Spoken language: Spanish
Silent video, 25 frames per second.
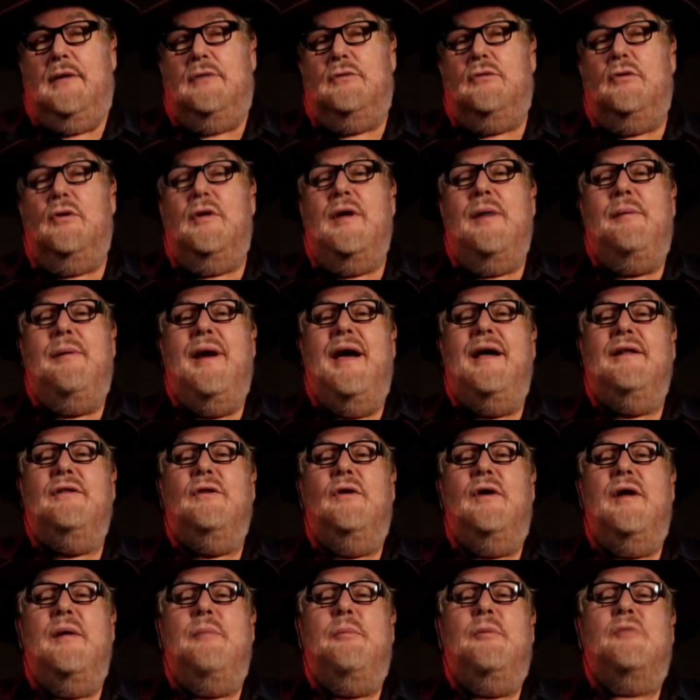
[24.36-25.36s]
Estoy
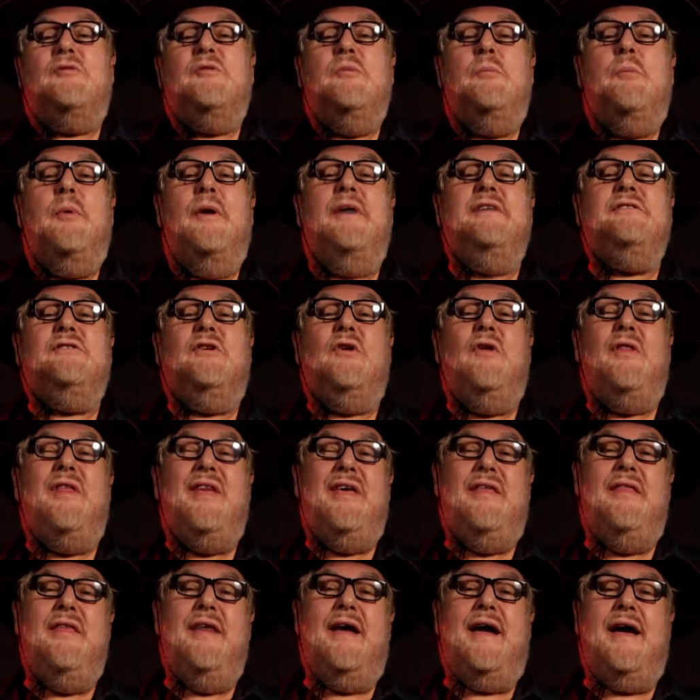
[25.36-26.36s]
hablándoles, por supuesto,
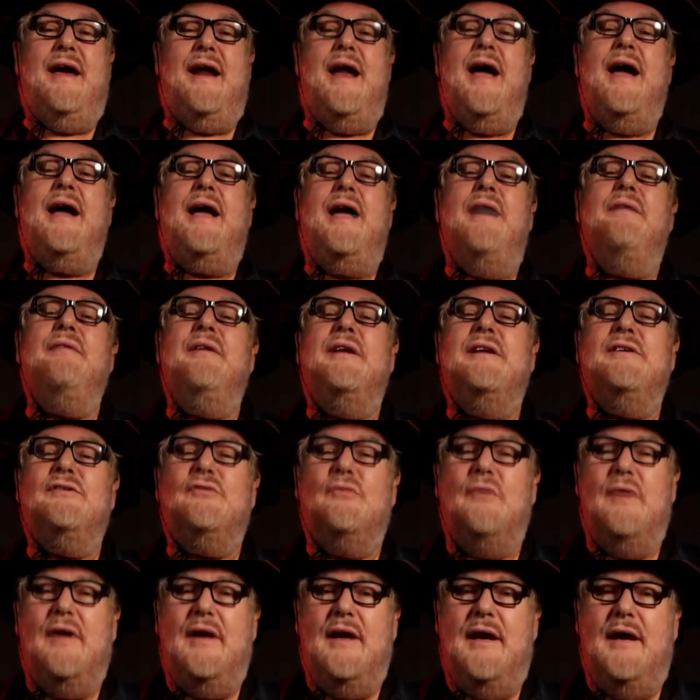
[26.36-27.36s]
desde Caracas,
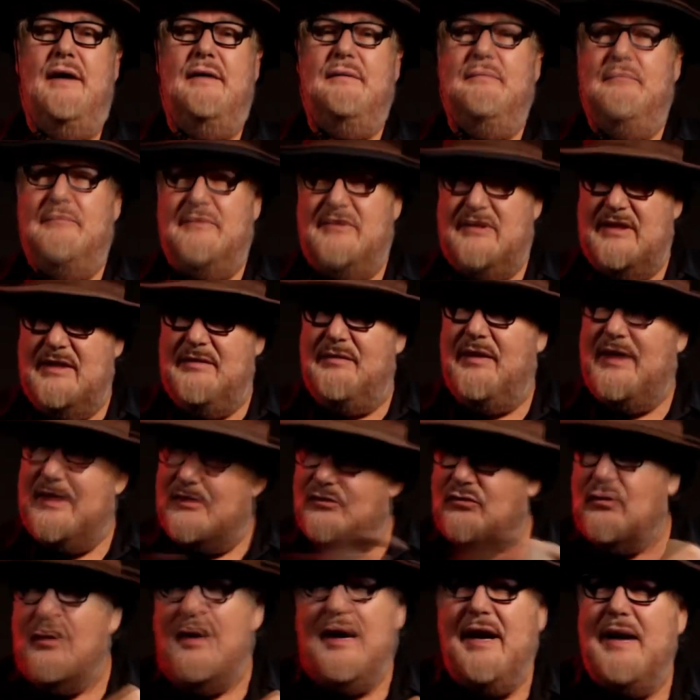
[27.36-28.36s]
Venezuela. Sí,
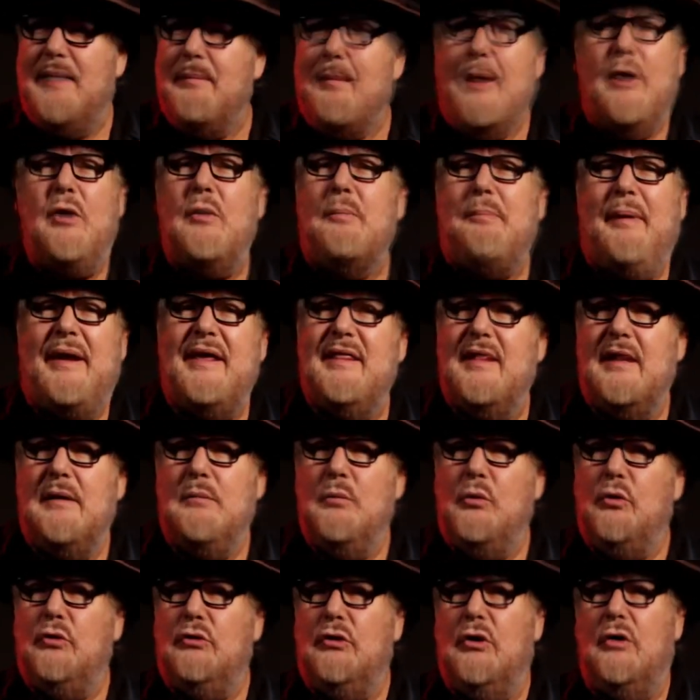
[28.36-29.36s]
Venezuela, el mejor país
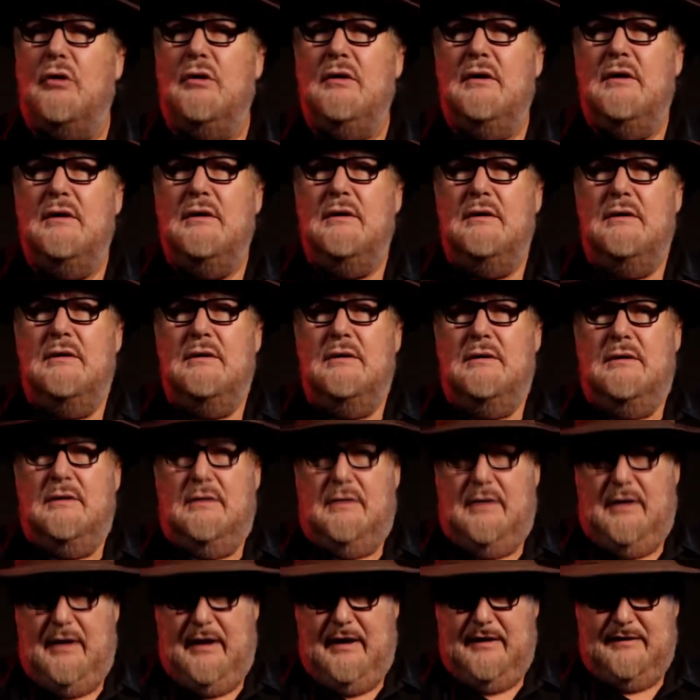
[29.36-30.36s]
del mundo
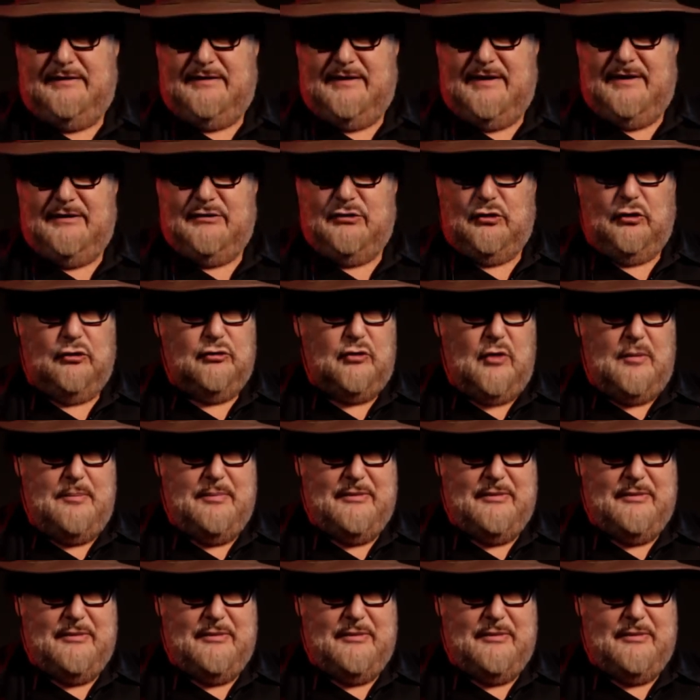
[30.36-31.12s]
y este es otro